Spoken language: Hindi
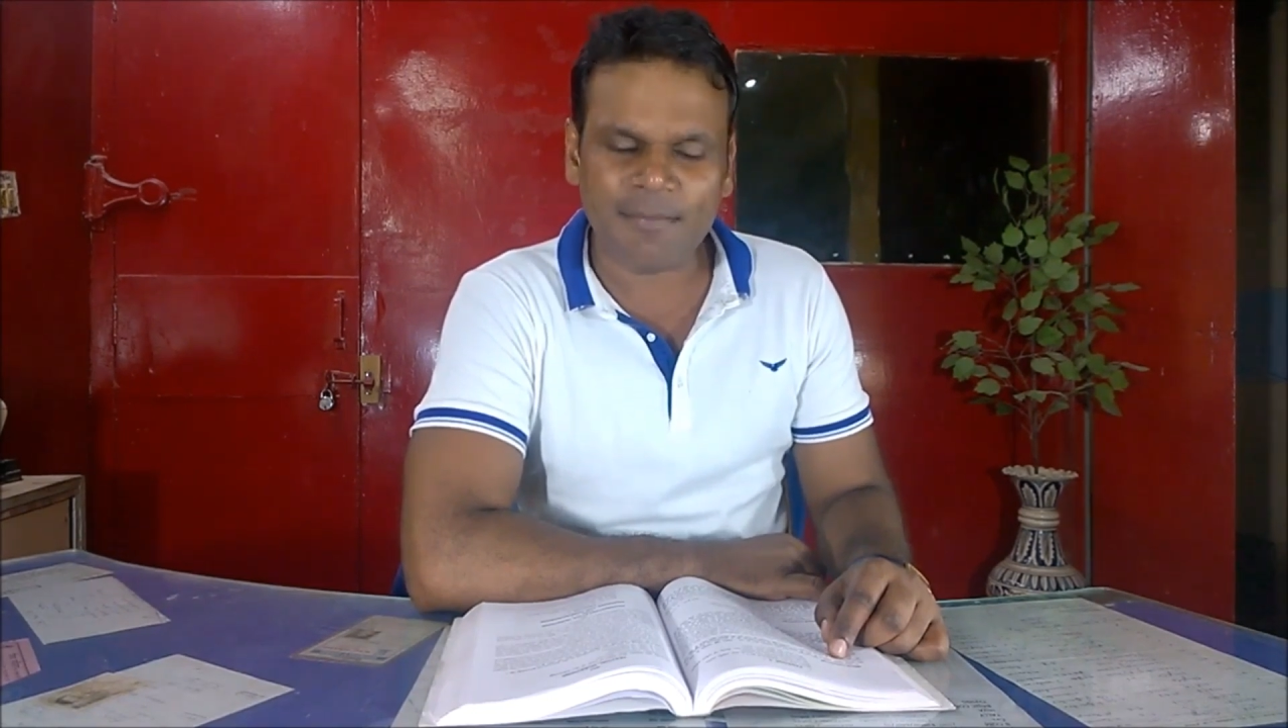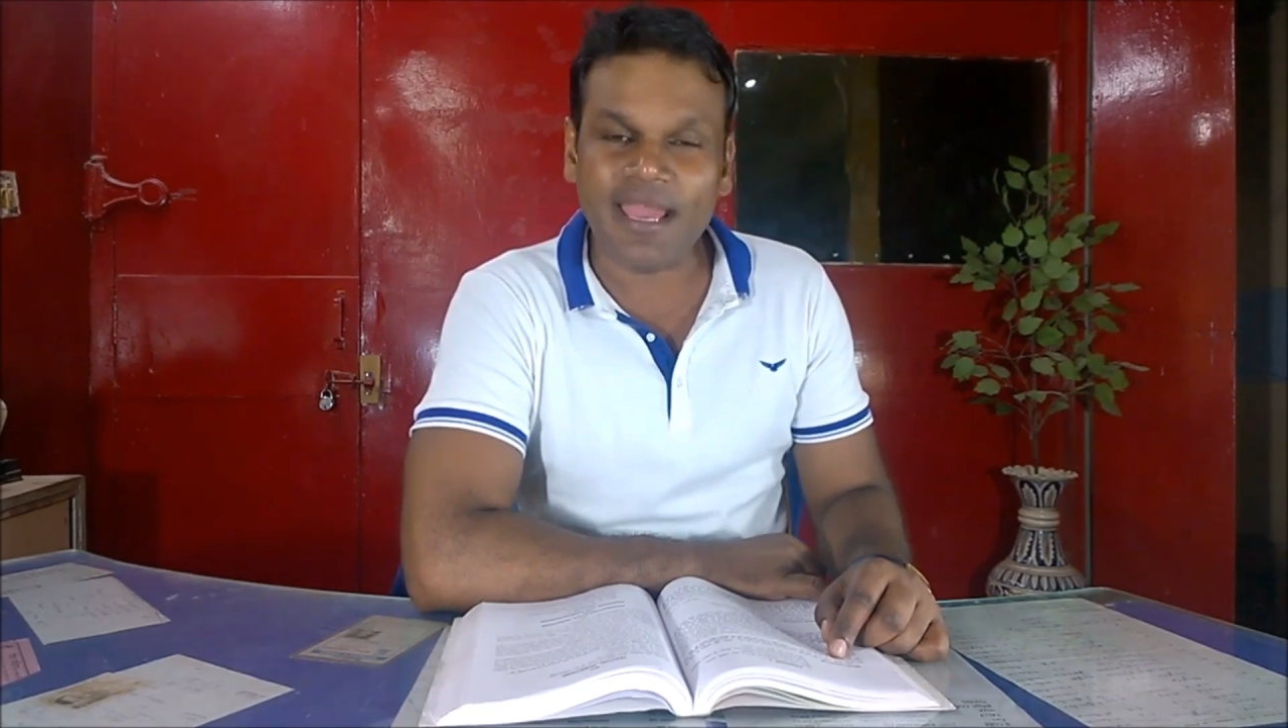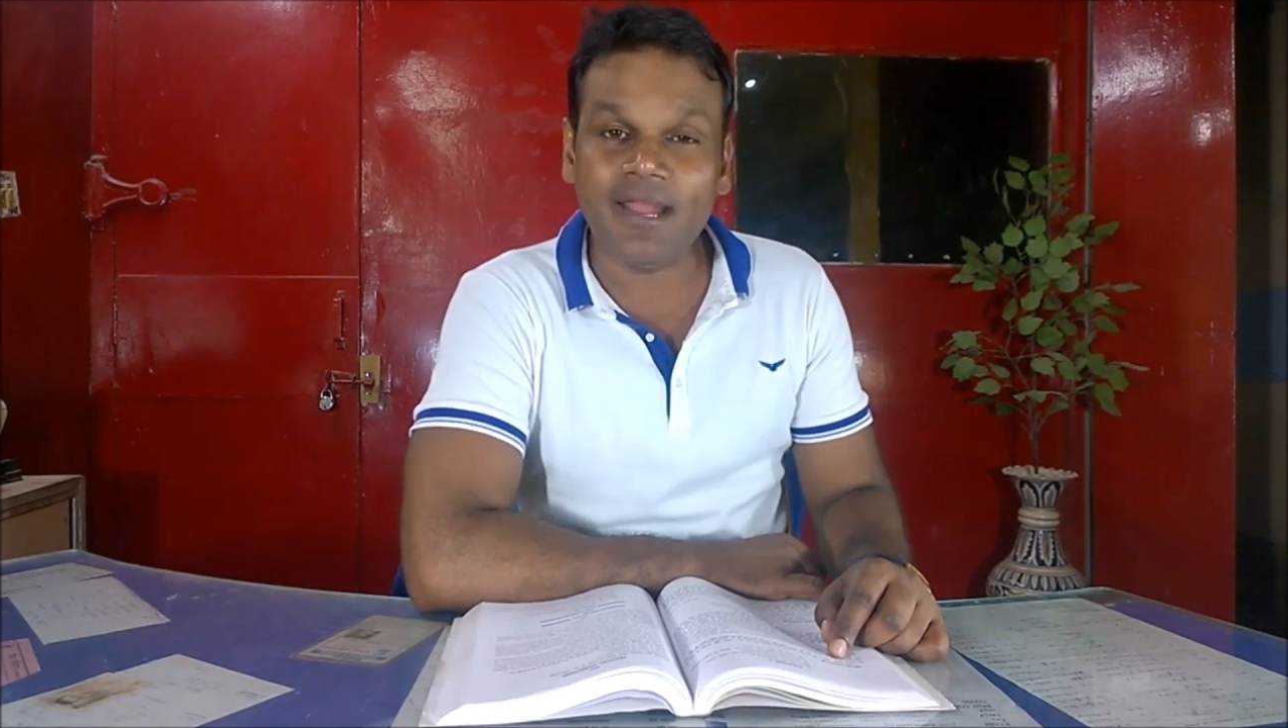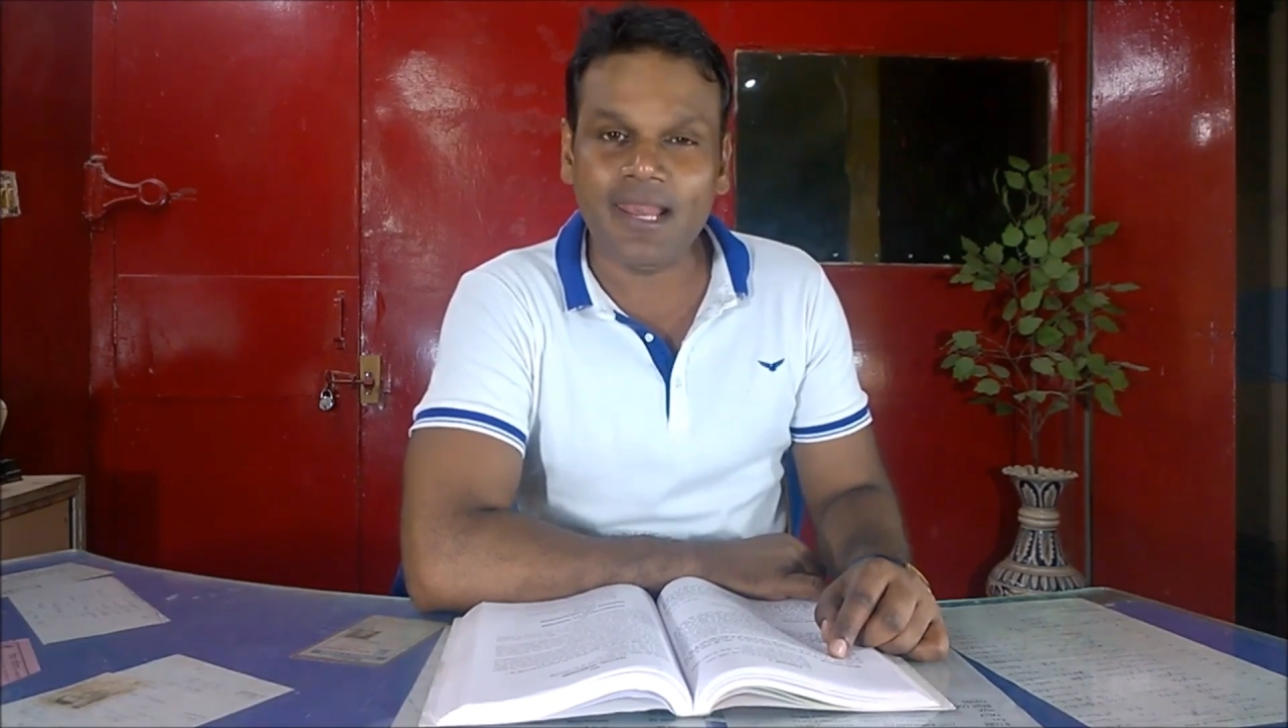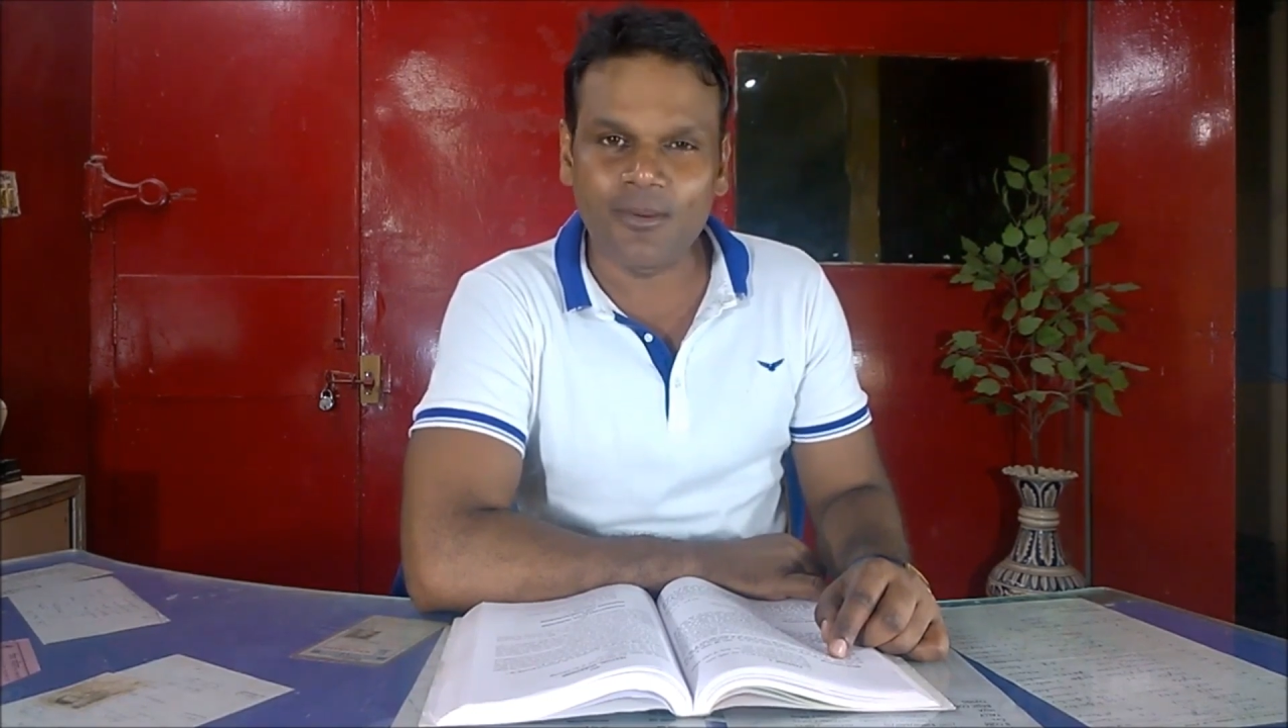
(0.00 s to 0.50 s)
एंड
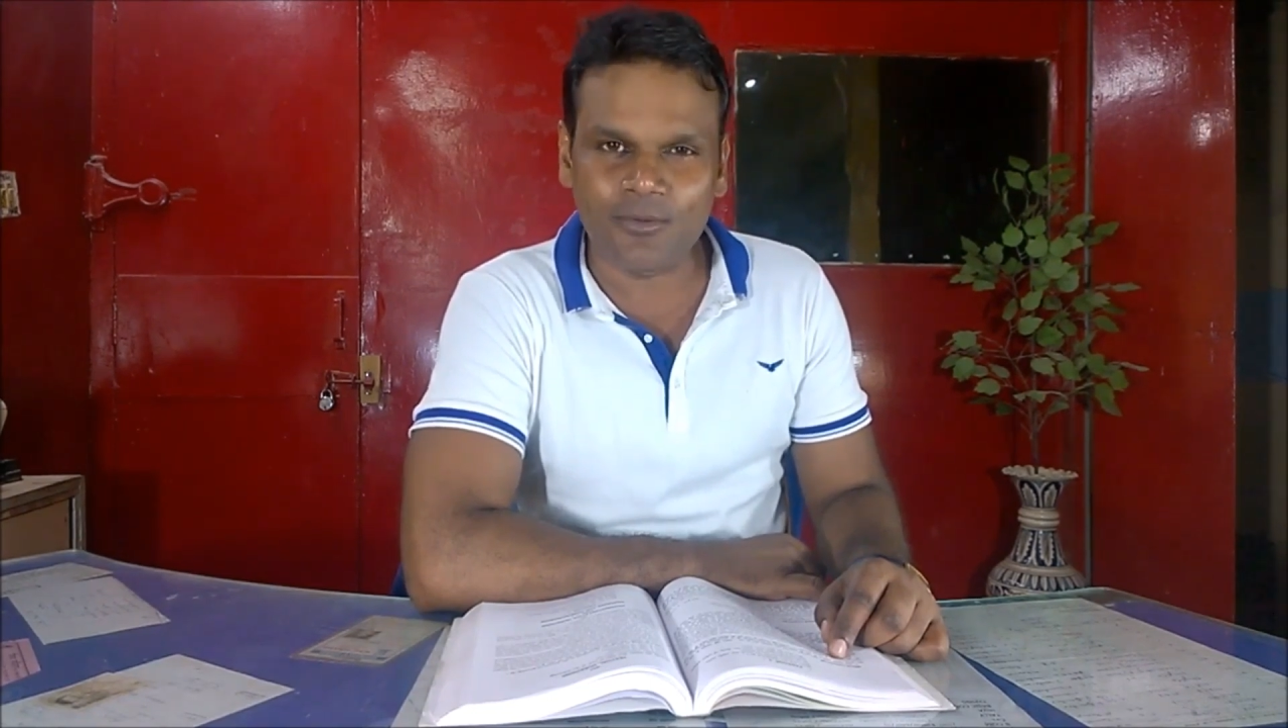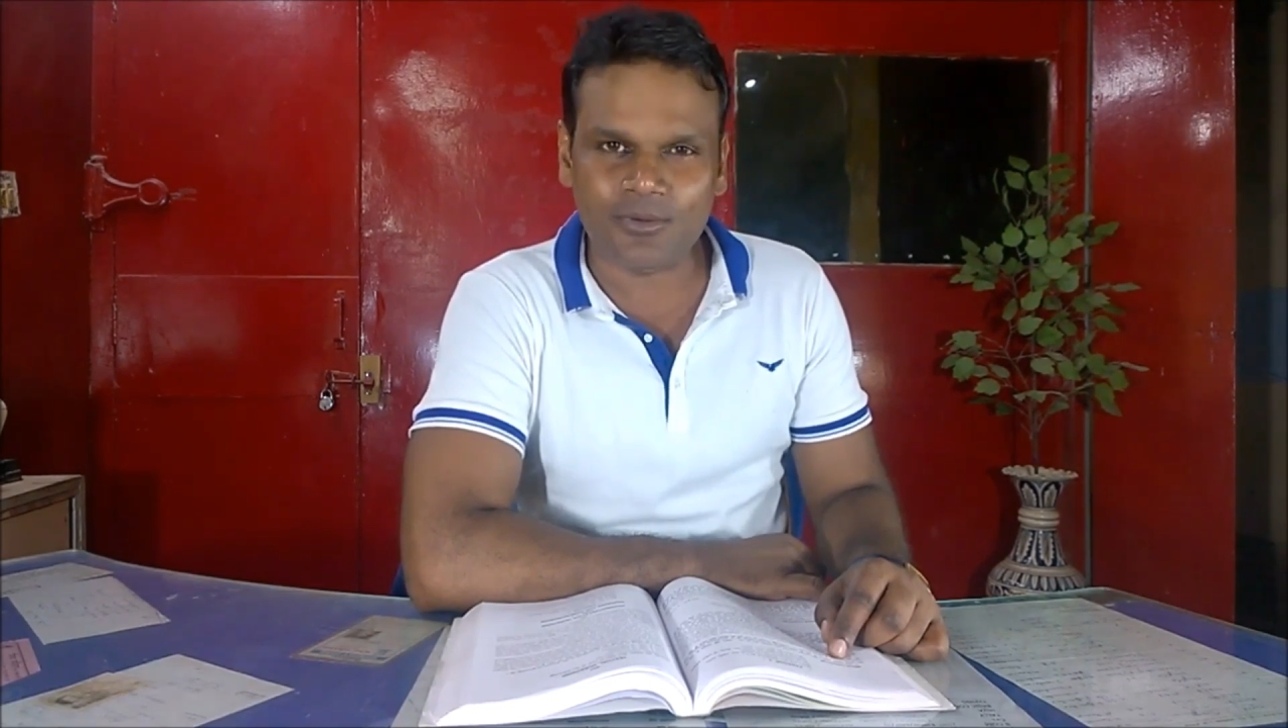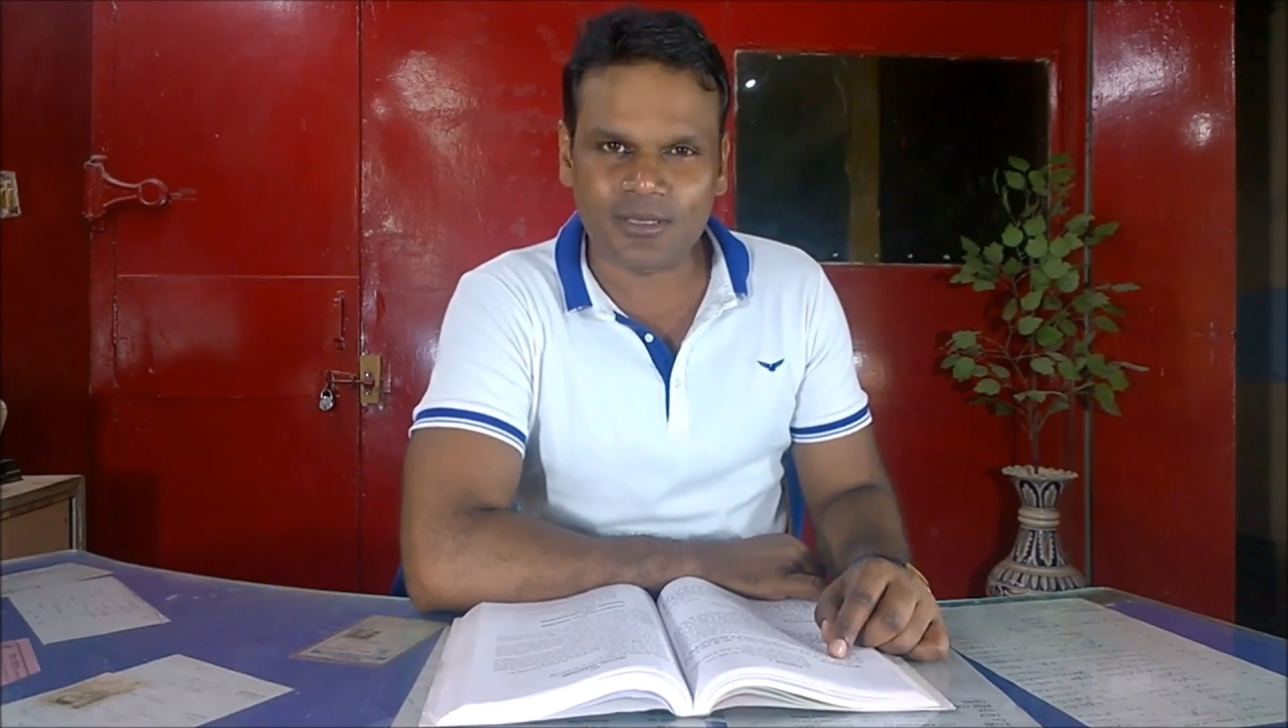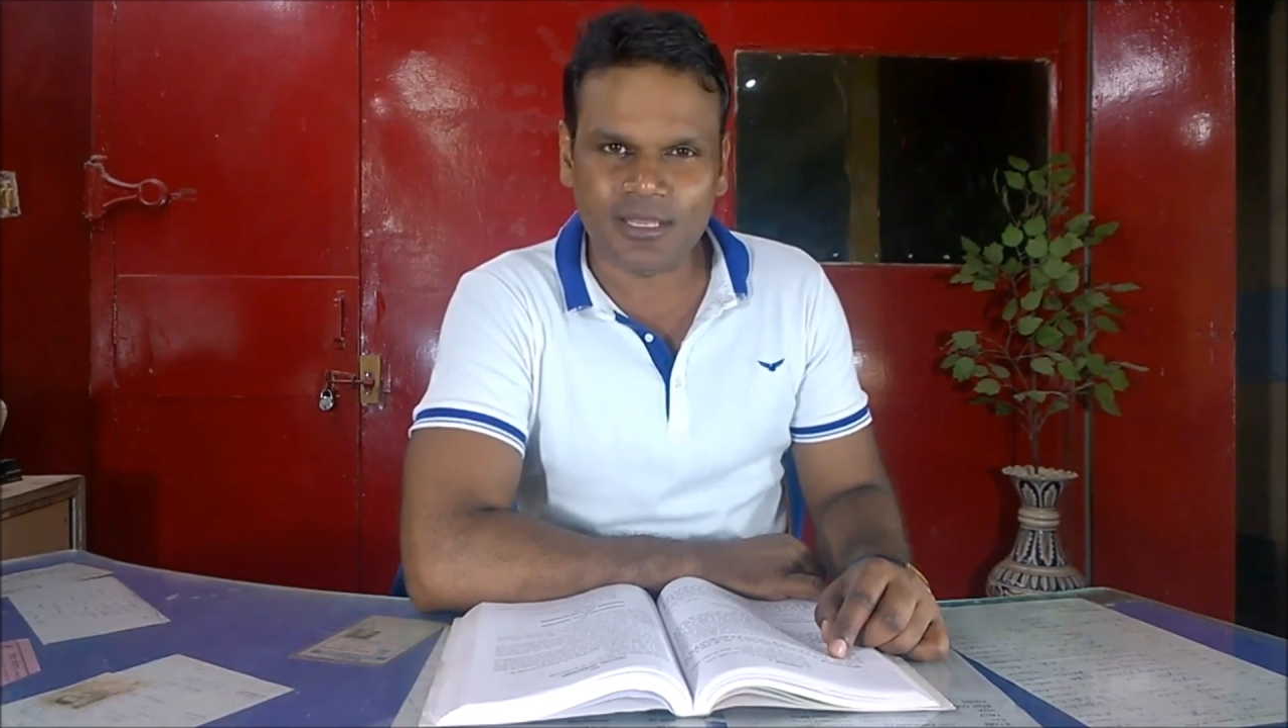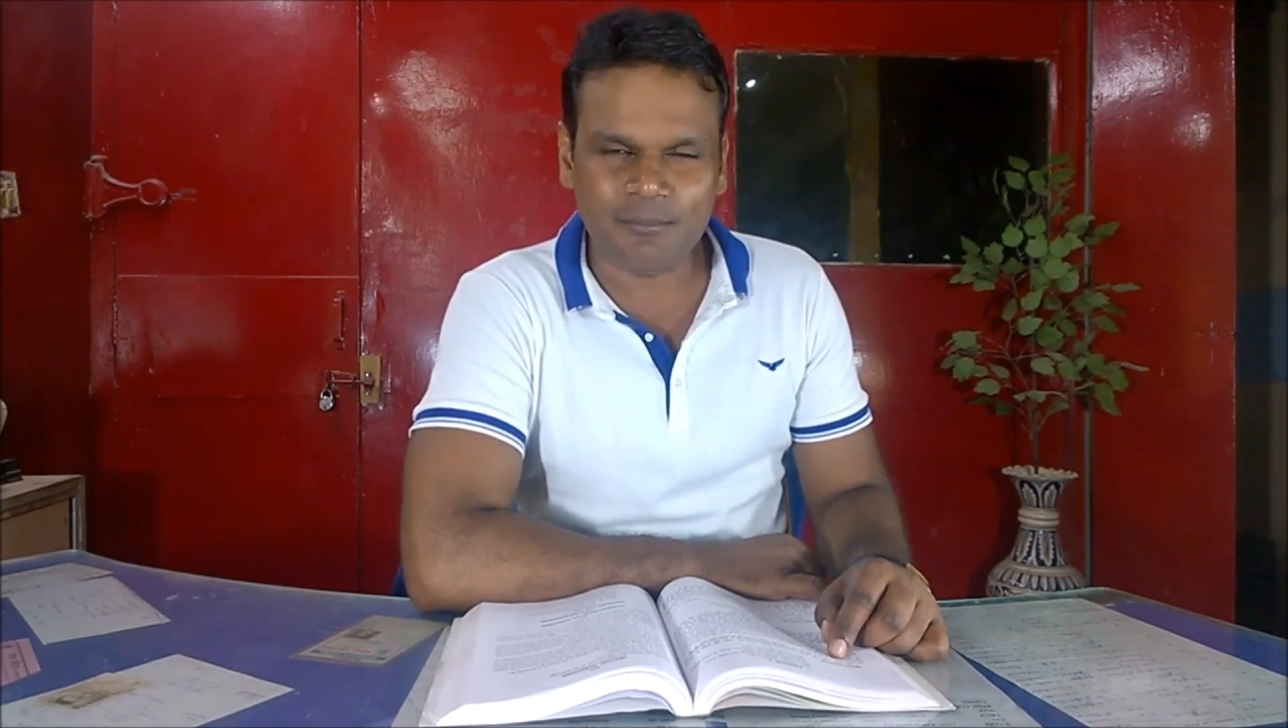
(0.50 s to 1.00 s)
माई
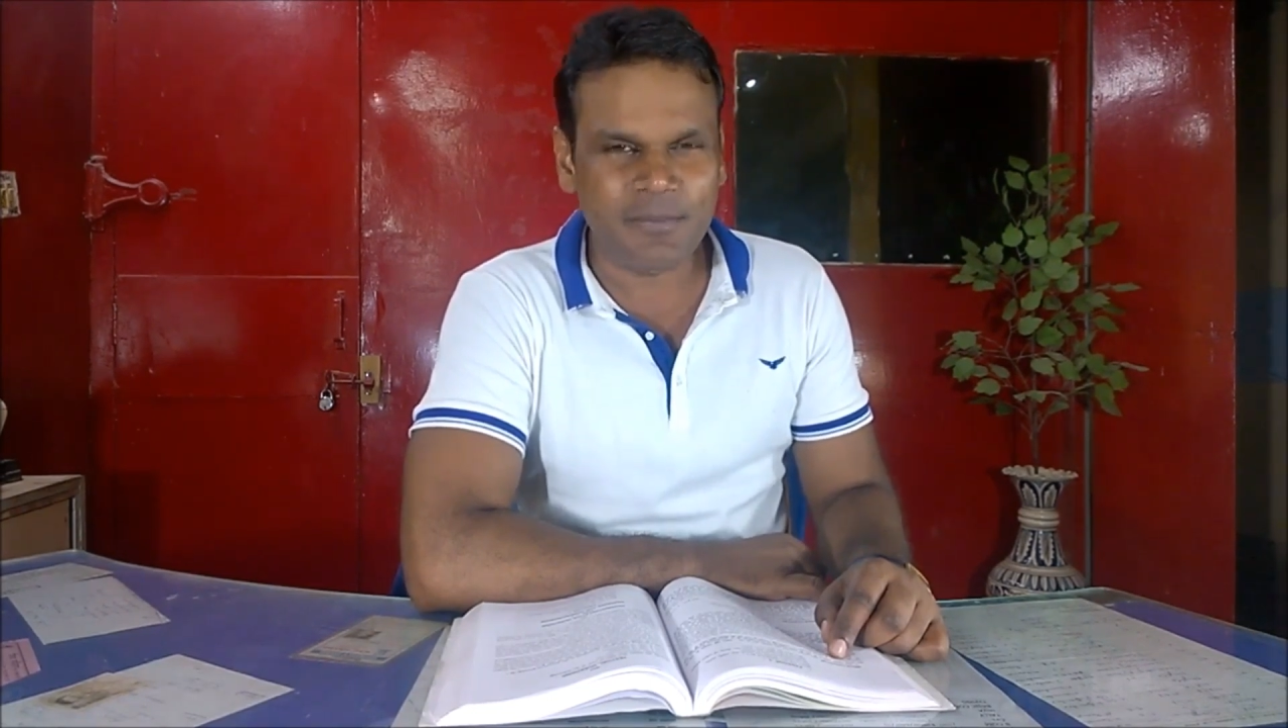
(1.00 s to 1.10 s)
अलोन